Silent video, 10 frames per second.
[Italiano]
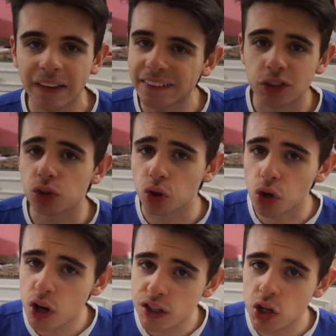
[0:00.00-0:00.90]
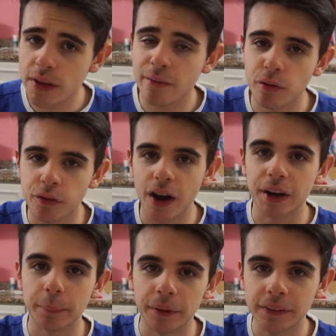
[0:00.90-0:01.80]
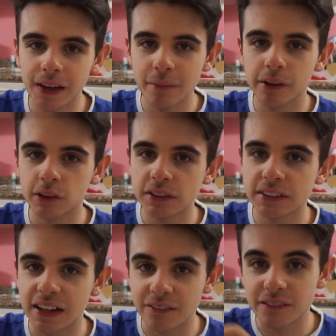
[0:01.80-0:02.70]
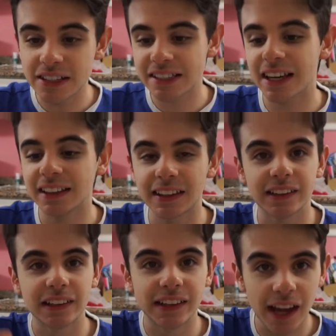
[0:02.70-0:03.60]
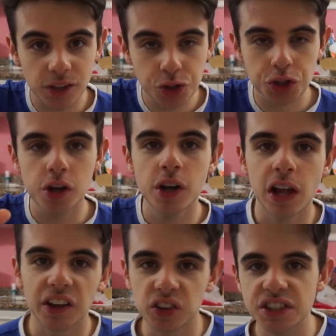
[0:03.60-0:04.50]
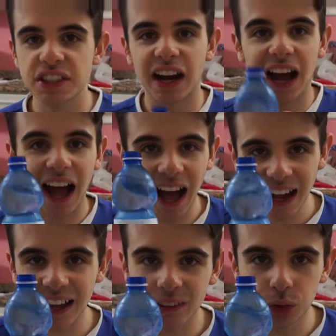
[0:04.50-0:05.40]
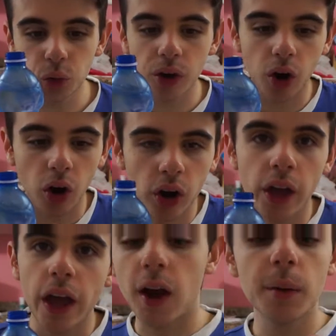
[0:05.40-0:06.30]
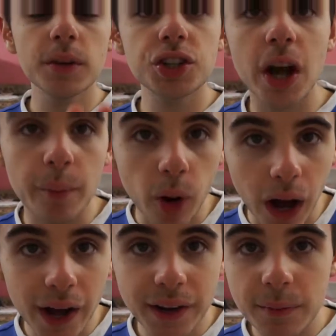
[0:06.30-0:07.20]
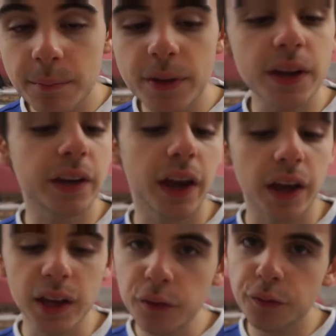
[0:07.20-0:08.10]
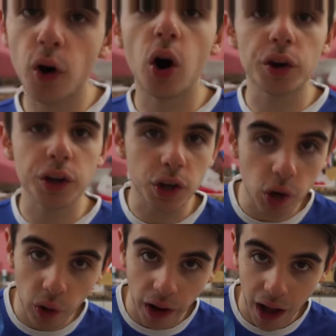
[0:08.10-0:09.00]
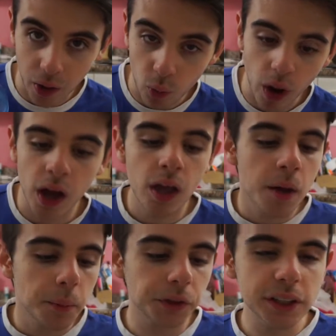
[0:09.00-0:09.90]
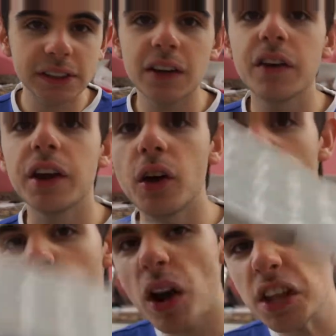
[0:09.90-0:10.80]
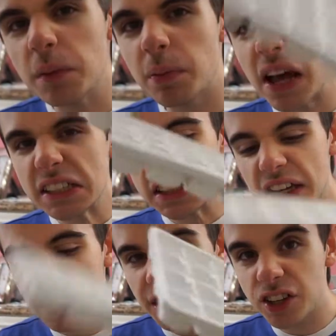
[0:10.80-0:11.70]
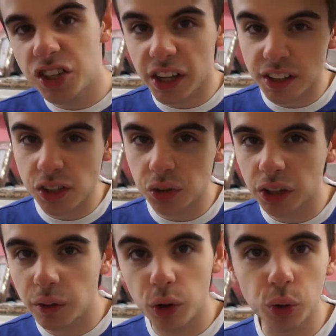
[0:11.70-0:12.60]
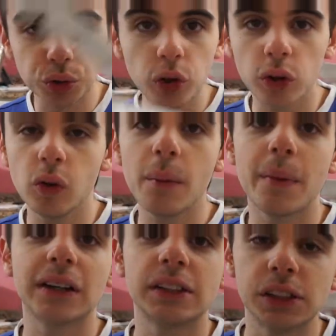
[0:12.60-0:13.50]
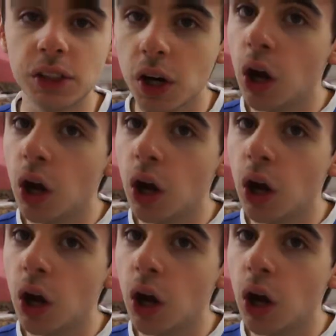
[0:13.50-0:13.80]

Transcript: adesso cosa dobbiamo fare? Prendiamo la nostra vaschetta del ghiaccio, la nostra H2O e cominciamo a riempire i fori con l'acqua. Potresti avere o quelle di plastica rigida che se a qualcuno lo, lo ammazzi